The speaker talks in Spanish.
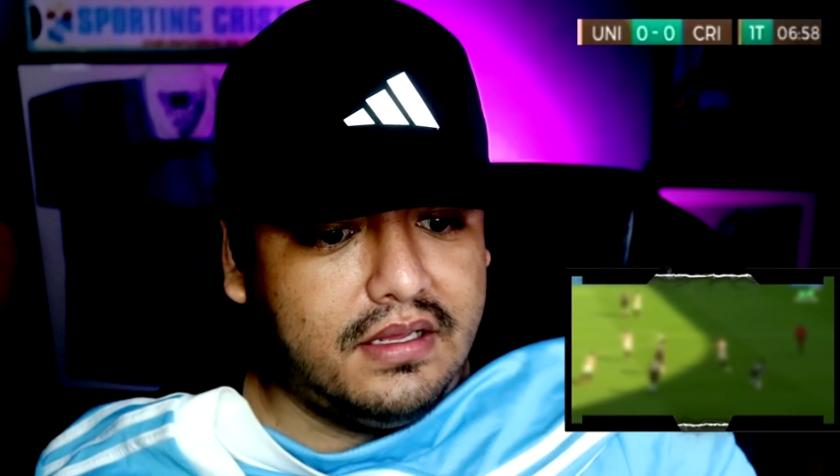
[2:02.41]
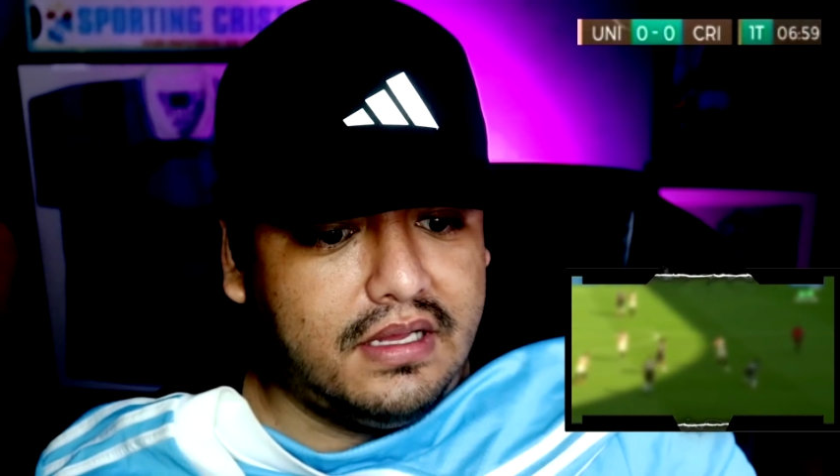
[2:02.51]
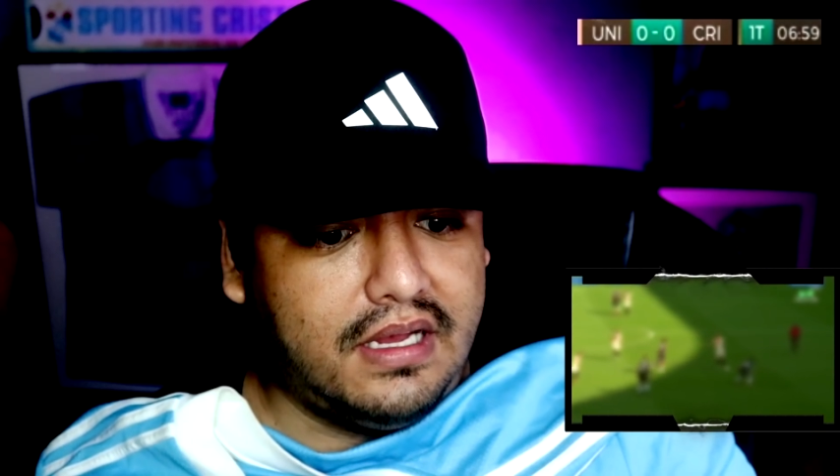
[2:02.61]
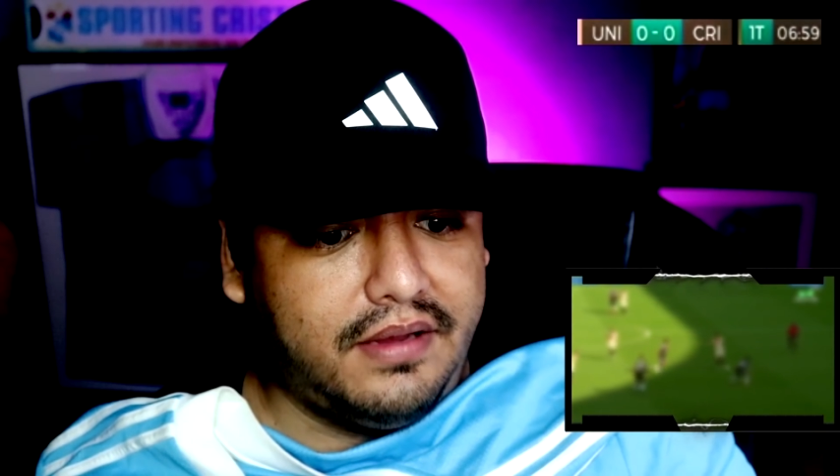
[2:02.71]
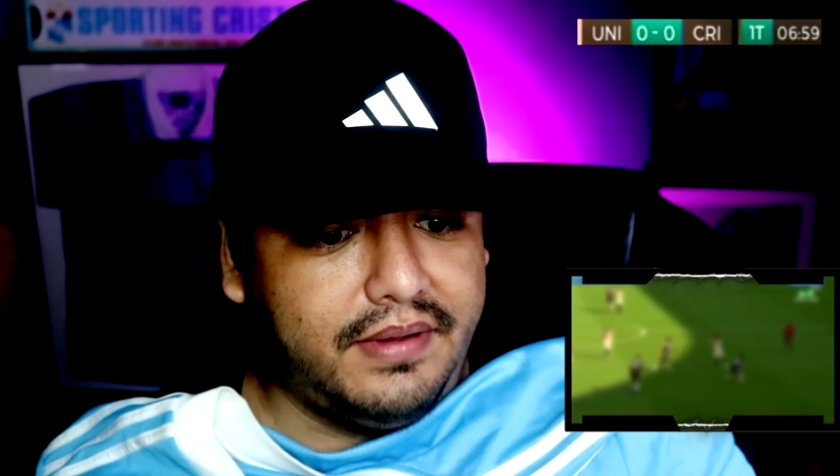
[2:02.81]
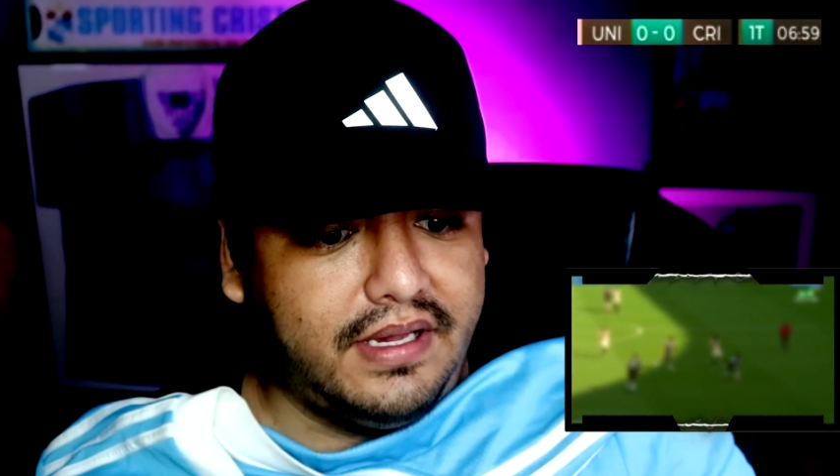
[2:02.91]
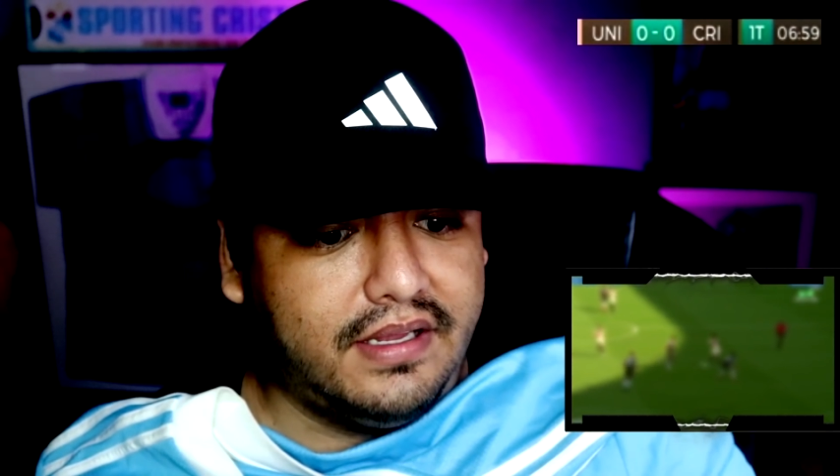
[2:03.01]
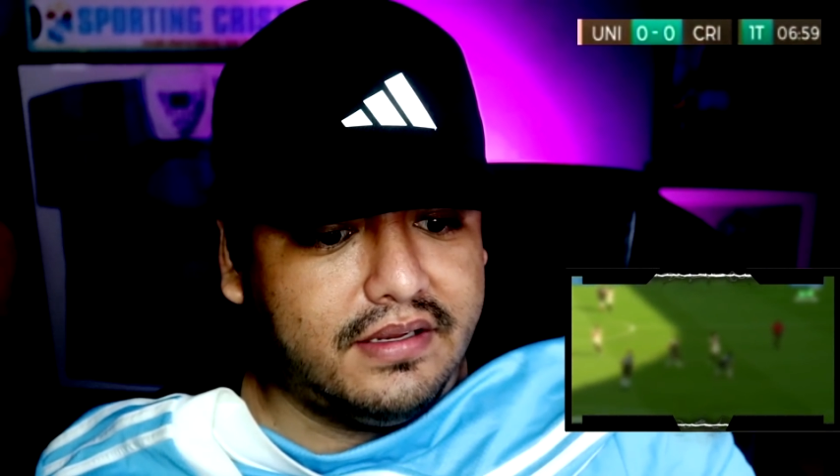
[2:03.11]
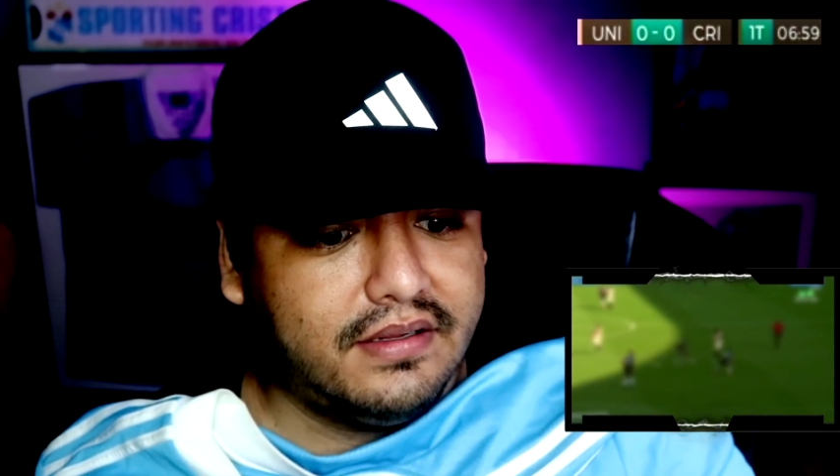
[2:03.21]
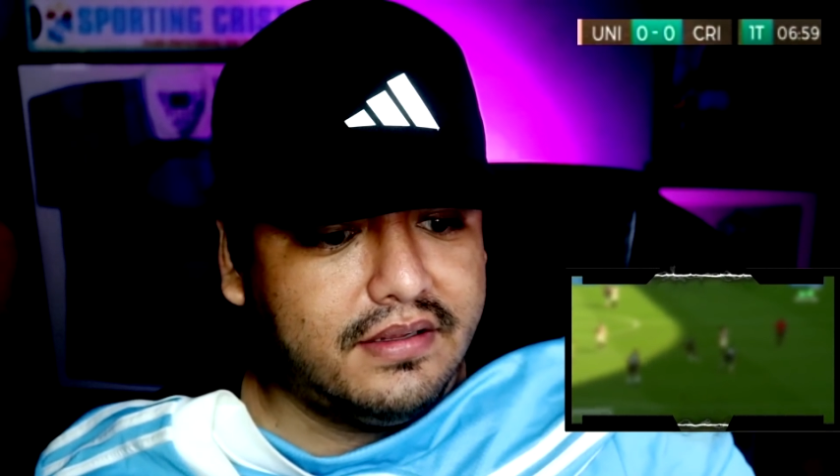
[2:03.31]
A ver.
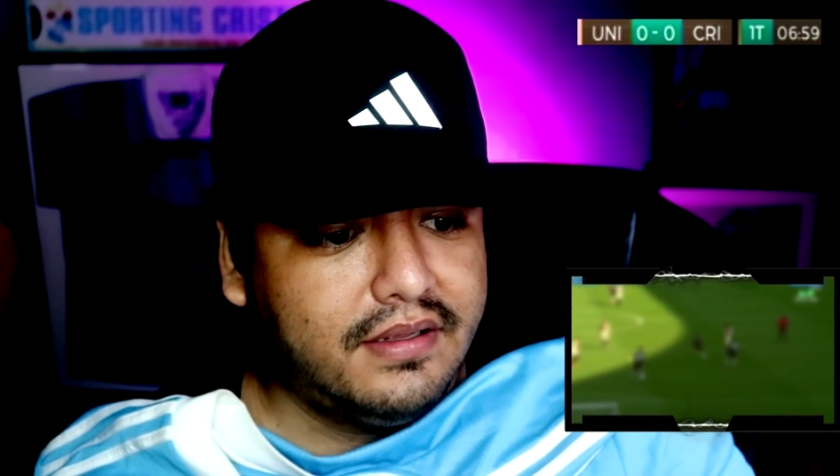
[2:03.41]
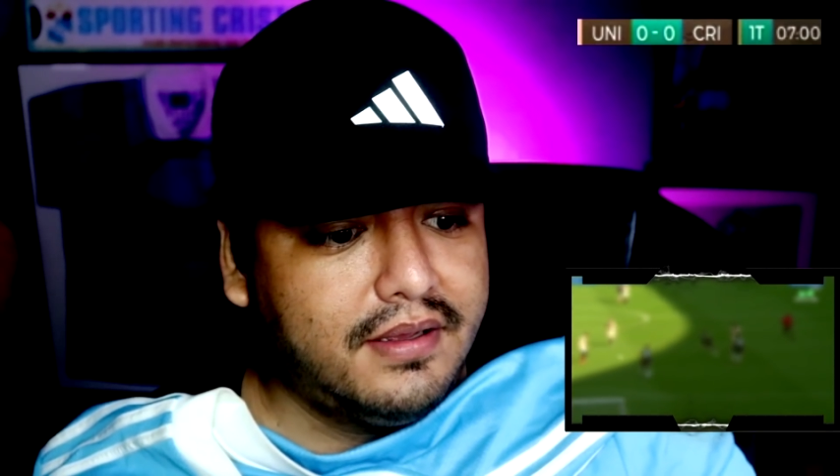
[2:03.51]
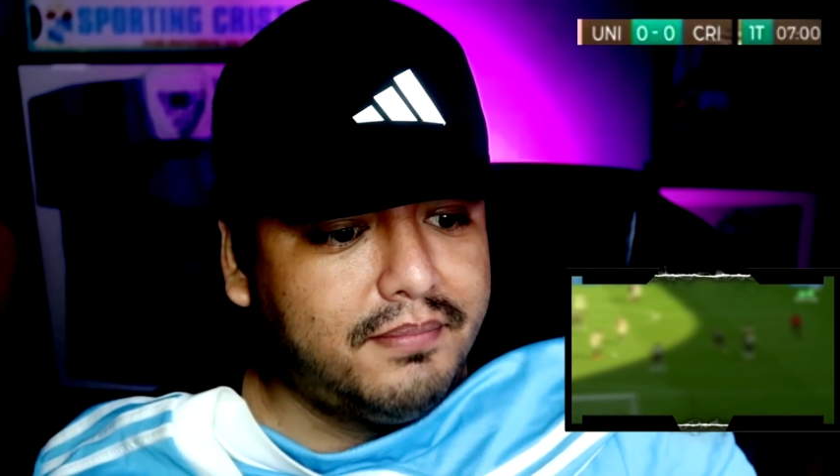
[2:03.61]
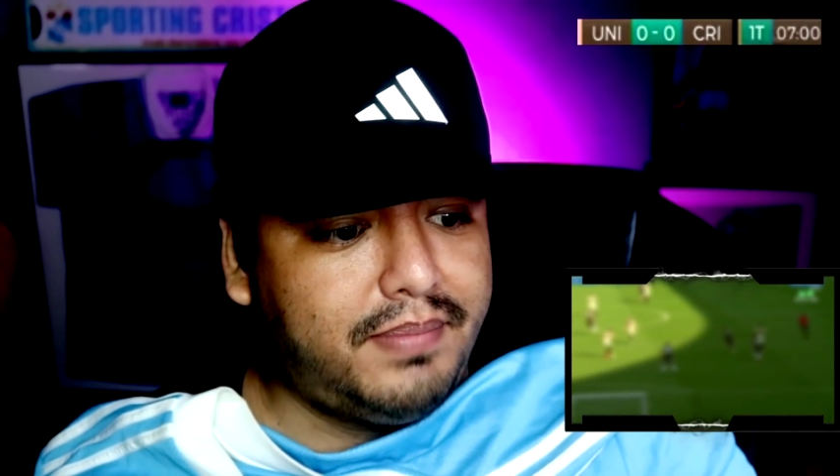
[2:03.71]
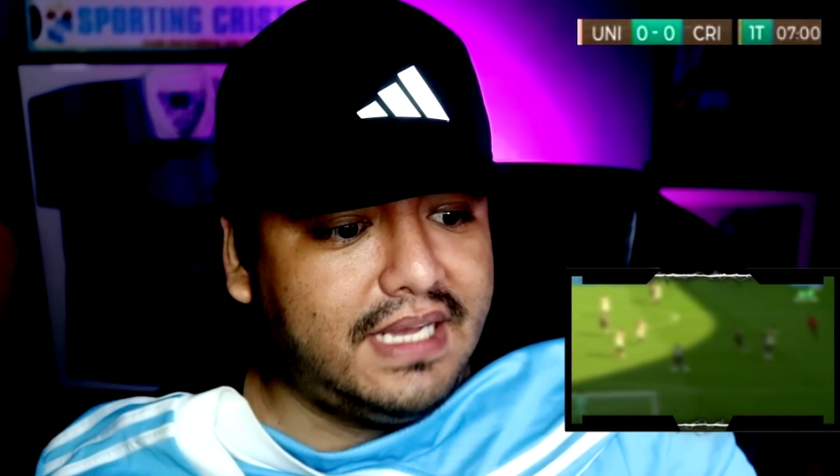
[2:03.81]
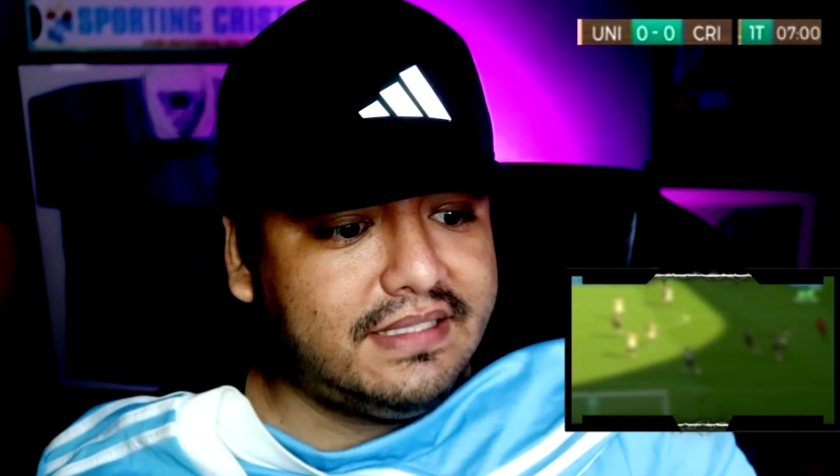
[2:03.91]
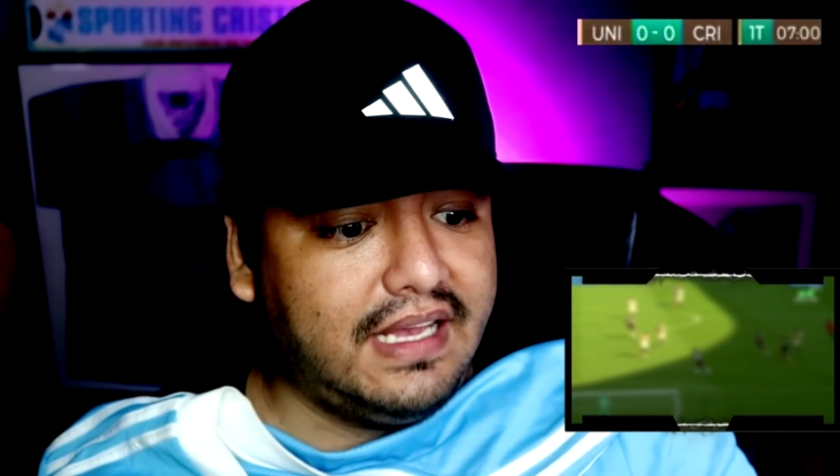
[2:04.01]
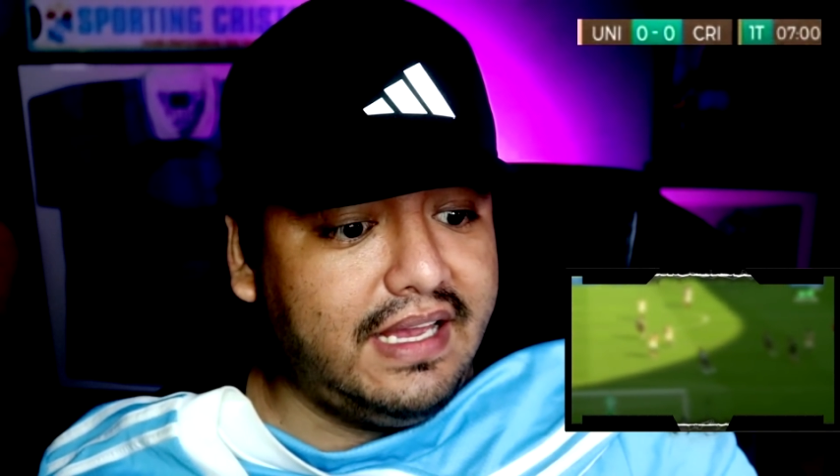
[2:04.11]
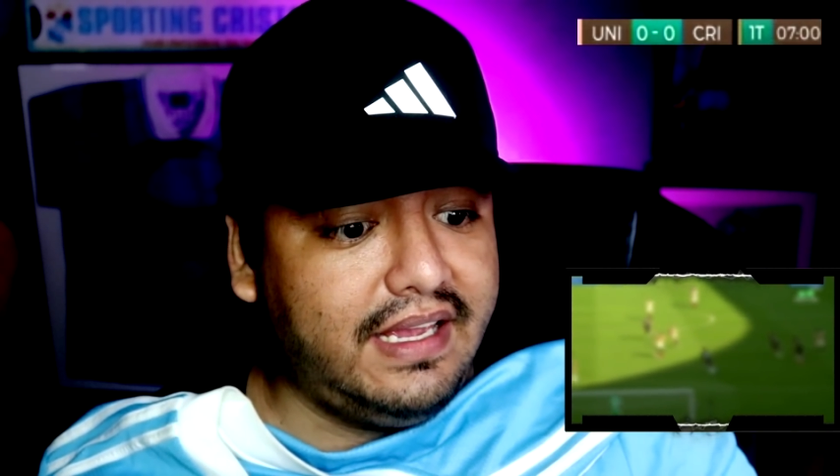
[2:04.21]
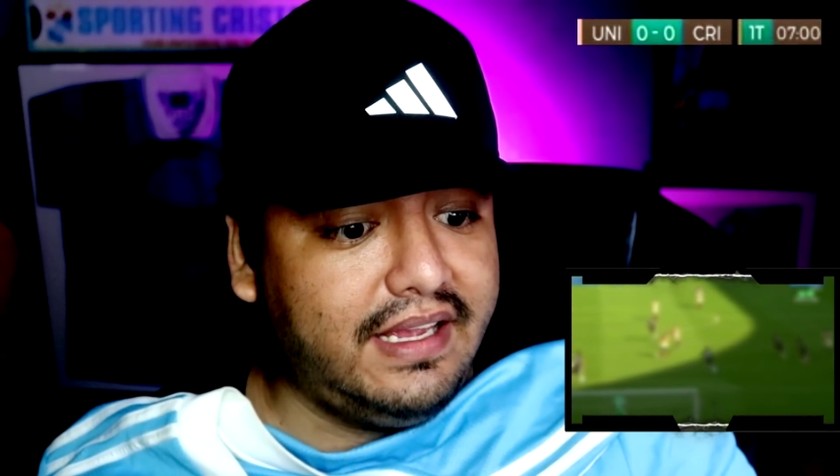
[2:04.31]
Pase
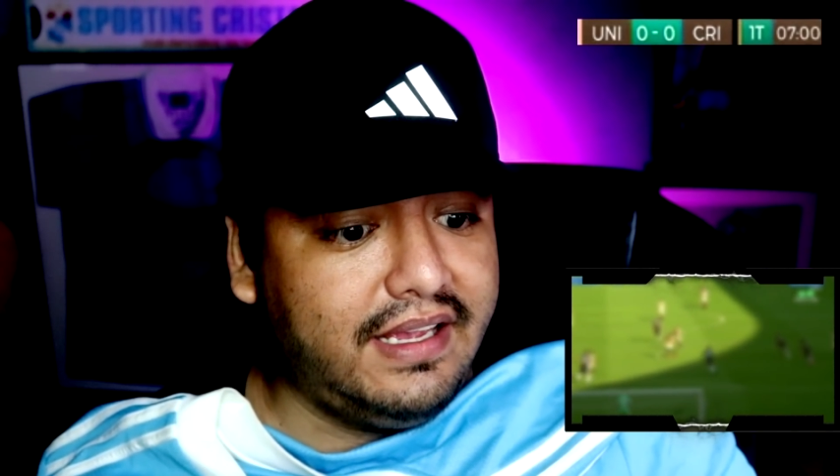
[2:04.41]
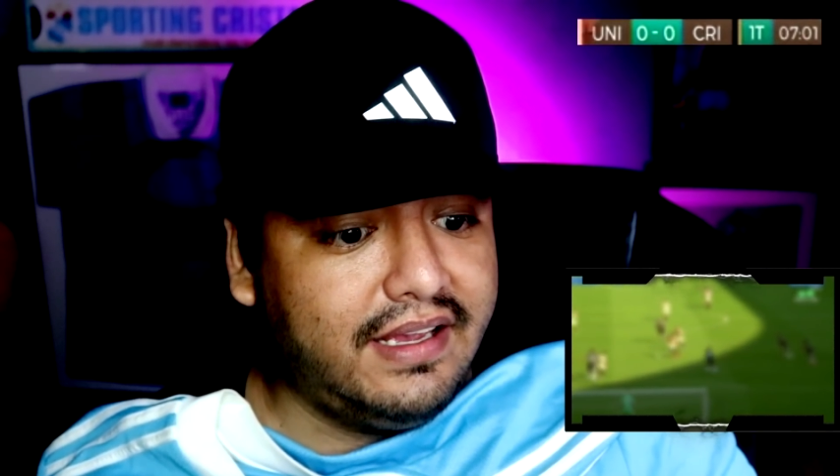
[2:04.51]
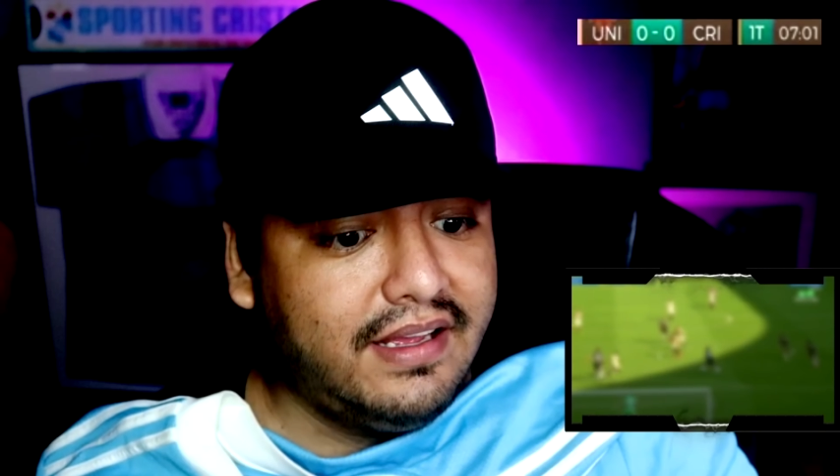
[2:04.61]
ahí.